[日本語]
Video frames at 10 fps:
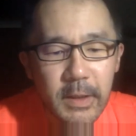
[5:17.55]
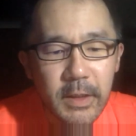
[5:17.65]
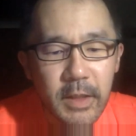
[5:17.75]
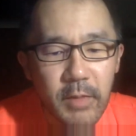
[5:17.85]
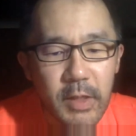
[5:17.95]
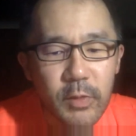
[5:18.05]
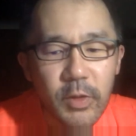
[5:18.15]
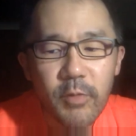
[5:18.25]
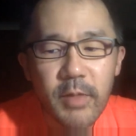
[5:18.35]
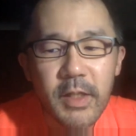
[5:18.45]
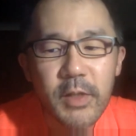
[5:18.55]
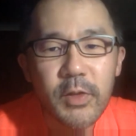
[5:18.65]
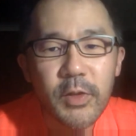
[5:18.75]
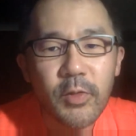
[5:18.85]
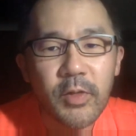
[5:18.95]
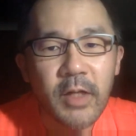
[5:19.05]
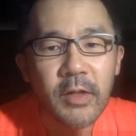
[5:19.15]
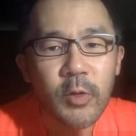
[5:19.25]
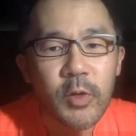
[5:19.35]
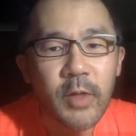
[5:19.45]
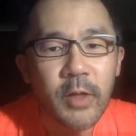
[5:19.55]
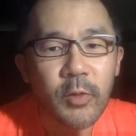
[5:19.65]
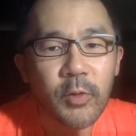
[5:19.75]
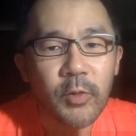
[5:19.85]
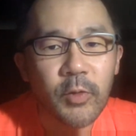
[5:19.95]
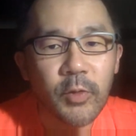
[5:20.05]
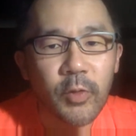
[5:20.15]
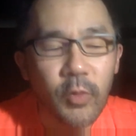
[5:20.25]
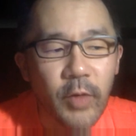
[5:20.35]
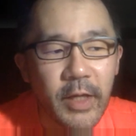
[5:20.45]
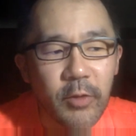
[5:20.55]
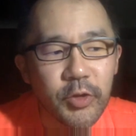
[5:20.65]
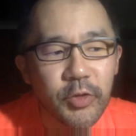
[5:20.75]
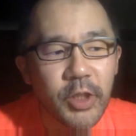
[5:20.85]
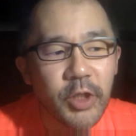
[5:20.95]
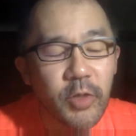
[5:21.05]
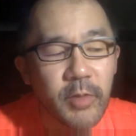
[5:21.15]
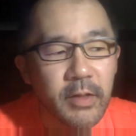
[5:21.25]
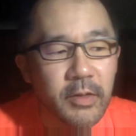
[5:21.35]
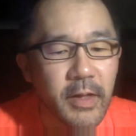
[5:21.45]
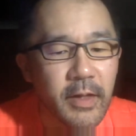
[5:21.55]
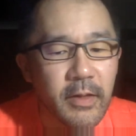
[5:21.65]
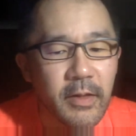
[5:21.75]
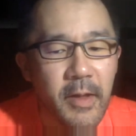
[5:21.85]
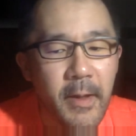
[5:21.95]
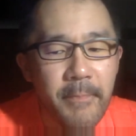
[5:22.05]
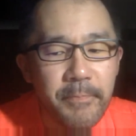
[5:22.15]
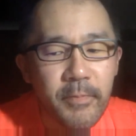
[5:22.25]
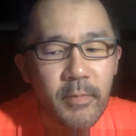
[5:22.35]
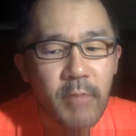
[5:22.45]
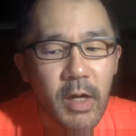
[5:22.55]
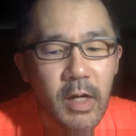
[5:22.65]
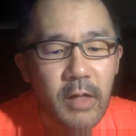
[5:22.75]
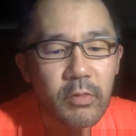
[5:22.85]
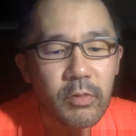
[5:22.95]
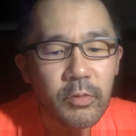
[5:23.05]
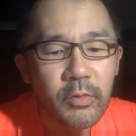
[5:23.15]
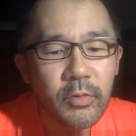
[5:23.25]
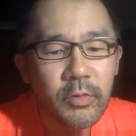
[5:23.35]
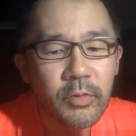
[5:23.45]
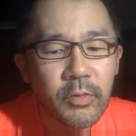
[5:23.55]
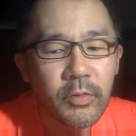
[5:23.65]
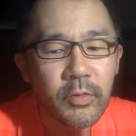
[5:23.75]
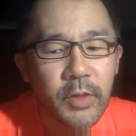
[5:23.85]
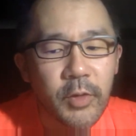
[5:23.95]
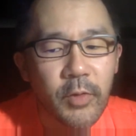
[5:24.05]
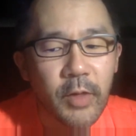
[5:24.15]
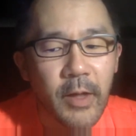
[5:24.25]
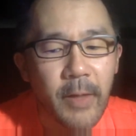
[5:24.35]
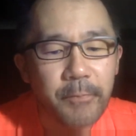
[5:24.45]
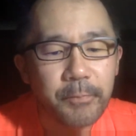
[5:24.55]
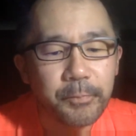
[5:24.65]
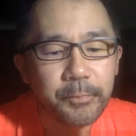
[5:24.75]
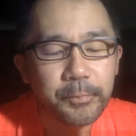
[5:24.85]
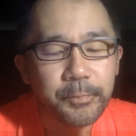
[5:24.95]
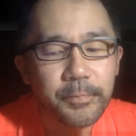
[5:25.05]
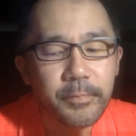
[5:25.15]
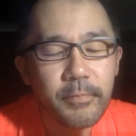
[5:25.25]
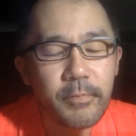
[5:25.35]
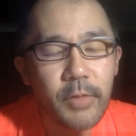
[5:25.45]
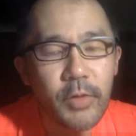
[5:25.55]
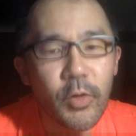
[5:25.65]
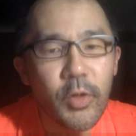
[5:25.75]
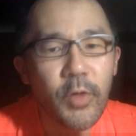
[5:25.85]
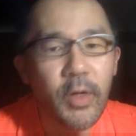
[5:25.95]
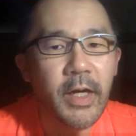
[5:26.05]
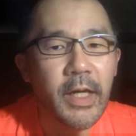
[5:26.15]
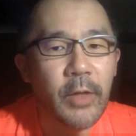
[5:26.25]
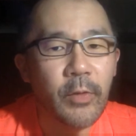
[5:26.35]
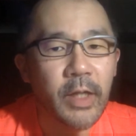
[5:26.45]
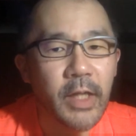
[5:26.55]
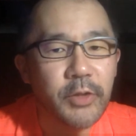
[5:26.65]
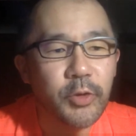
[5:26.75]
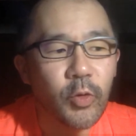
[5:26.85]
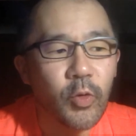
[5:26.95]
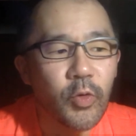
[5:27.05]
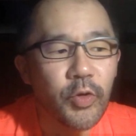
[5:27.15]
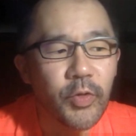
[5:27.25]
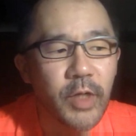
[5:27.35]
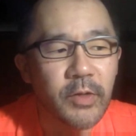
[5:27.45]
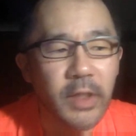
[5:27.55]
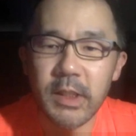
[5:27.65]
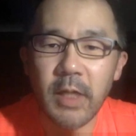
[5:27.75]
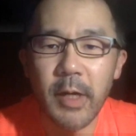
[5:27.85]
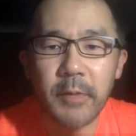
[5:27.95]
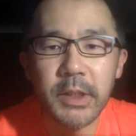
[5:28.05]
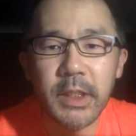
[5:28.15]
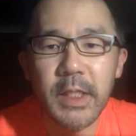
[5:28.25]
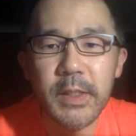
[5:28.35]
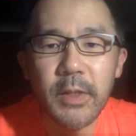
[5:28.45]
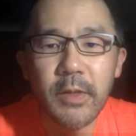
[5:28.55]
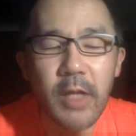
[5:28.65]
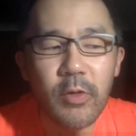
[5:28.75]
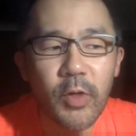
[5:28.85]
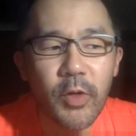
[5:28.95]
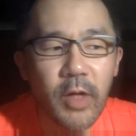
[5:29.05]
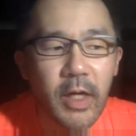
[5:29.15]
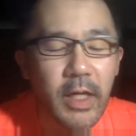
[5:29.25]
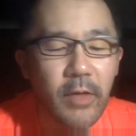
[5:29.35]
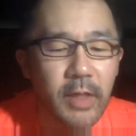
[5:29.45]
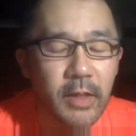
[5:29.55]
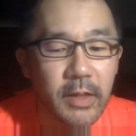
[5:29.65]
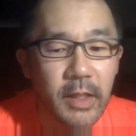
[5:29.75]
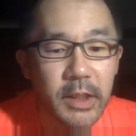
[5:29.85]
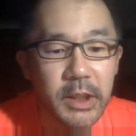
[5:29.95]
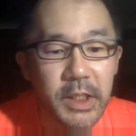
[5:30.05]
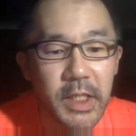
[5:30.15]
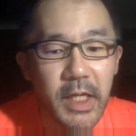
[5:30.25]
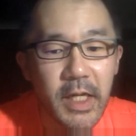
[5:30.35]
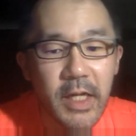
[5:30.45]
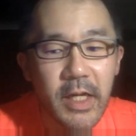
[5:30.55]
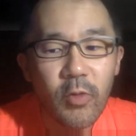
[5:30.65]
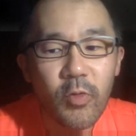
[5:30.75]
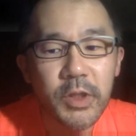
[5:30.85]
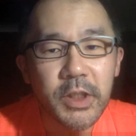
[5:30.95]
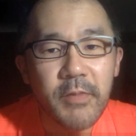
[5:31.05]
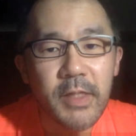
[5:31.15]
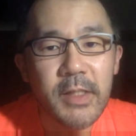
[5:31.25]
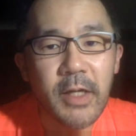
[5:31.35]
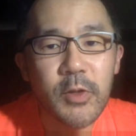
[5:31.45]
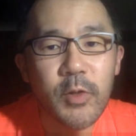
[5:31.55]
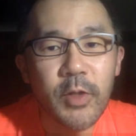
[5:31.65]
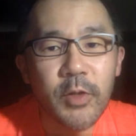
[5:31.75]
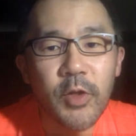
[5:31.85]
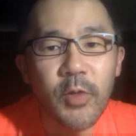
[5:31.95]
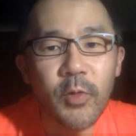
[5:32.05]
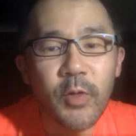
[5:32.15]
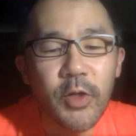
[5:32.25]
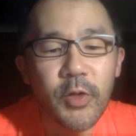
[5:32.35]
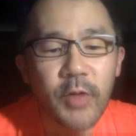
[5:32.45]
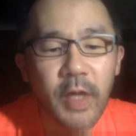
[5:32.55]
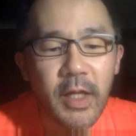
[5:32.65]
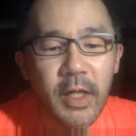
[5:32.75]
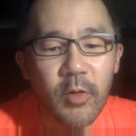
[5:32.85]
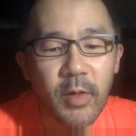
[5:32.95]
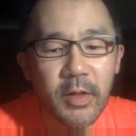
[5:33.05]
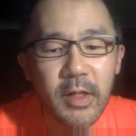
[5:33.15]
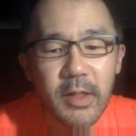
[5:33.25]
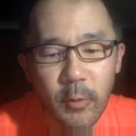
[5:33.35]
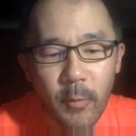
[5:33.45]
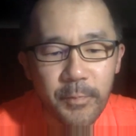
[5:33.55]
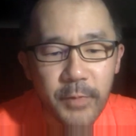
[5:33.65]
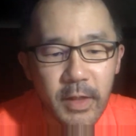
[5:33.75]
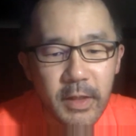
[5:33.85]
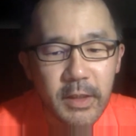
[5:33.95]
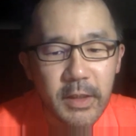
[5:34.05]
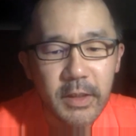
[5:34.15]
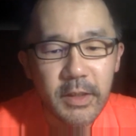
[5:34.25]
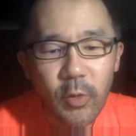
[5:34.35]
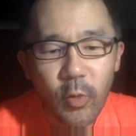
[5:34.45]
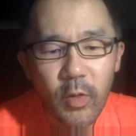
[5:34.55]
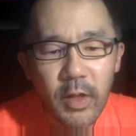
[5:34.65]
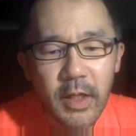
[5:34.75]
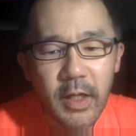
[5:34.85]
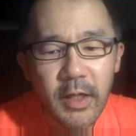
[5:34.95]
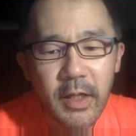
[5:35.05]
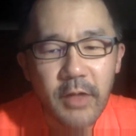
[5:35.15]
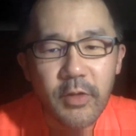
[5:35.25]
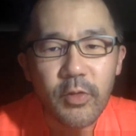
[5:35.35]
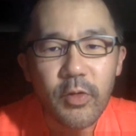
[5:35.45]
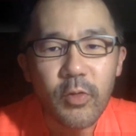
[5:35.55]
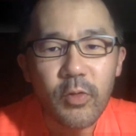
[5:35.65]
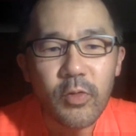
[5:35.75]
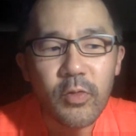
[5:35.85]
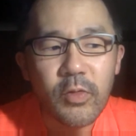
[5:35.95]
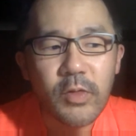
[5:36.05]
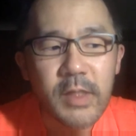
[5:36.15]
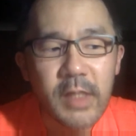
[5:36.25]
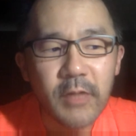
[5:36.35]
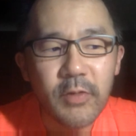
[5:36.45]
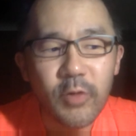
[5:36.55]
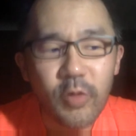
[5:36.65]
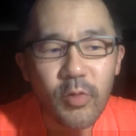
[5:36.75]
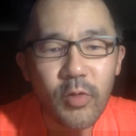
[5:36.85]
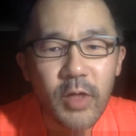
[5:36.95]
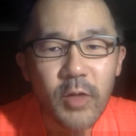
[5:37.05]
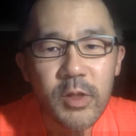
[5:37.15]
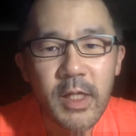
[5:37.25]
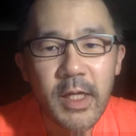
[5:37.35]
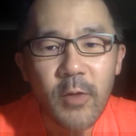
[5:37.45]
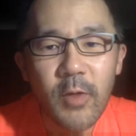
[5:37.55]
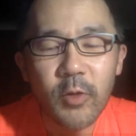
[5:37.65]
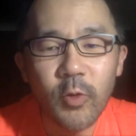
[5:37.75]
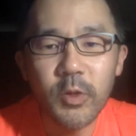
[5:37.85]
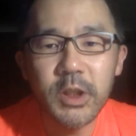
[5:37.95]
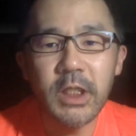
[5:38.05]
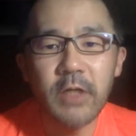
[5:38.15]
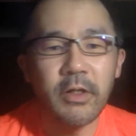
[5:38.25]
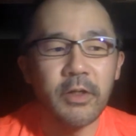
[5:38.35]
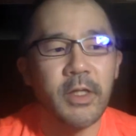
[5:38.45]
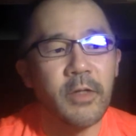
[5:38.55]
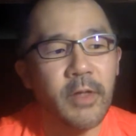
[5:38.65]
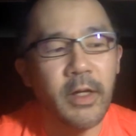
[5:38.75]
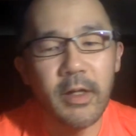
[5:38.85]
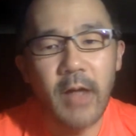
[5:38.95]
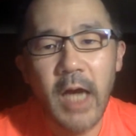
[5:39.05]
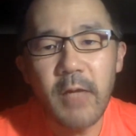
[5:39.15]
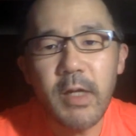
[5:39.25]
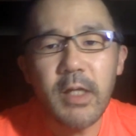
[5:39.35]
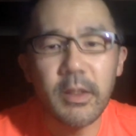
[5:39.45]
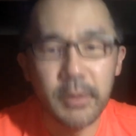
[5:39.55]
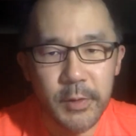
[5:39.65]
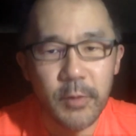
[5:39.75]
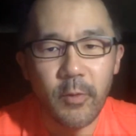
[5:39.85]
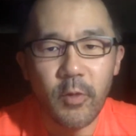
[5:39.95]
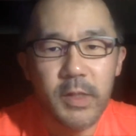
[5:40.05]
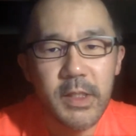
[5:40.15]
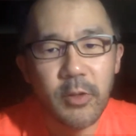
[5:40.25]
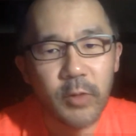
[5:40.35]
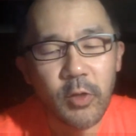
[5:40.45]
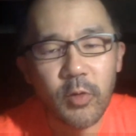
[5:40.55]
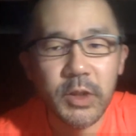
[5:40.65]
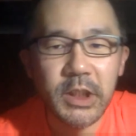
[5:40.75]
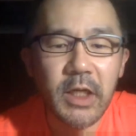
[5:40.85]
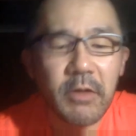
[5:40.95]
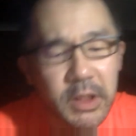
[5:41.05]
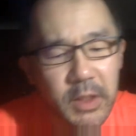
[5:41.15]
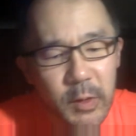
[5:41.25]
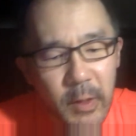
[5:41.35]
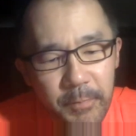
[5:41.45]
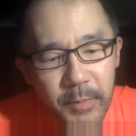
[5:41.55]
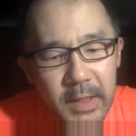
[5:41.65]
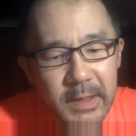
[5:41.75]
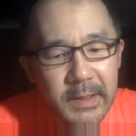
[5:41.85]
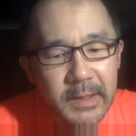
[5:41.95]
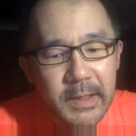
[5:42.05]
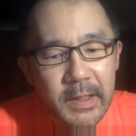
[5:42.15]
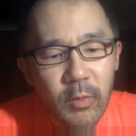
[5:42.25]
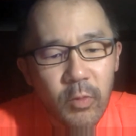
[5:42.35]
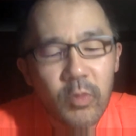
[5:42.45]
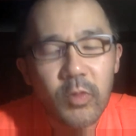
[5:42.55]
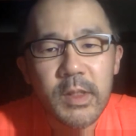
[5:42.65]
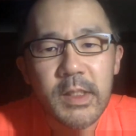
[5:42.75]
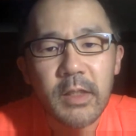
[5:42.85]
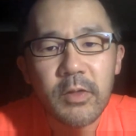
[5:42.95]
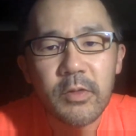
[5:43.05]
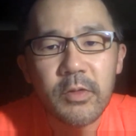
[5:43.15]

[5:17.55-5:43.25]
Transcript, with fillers: で、まあ、それを真似するようになったお蕎麦がどんどんどんどんこう、江戸中に広まっていって、まあ、あのー、なんていうのかな、のりをかけるようなね、ちょっと高級感を出すためかもしれないですけどね、のりをかけるようになったりして、こうして、まあ、ざるそばっていうものが急激に広まっていったと。で、ところがね、結局このざると森とせいろがどう違うかっていうのはね、曖昧なんですよ。お店によってどうも違うらしいんですよね。だからこう、ざる